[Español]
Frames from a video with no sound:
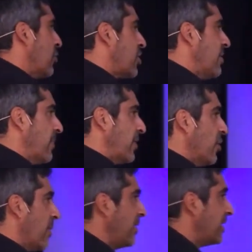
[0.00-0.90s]
No siempre
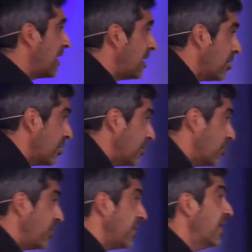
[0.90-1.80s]
Dios va a evitar el dolor en
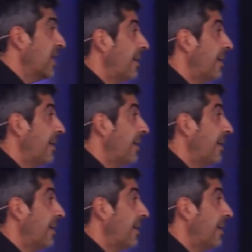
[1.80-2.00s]
tu vida,